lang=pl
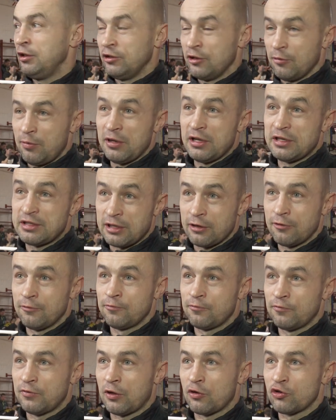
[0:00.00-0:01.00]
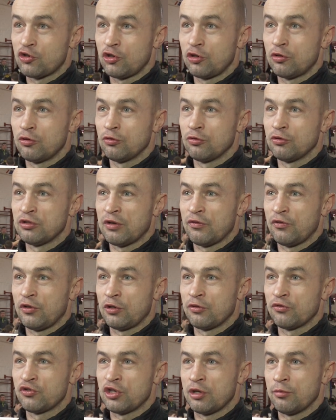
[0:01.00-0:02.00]
no będę stał w narożniku
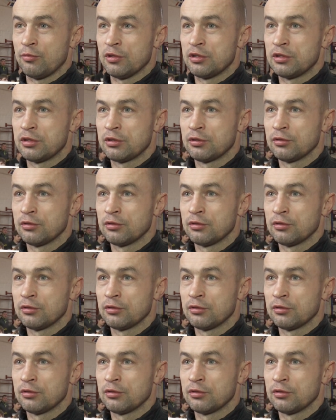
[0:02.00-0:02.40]
zawodników z Ziemic.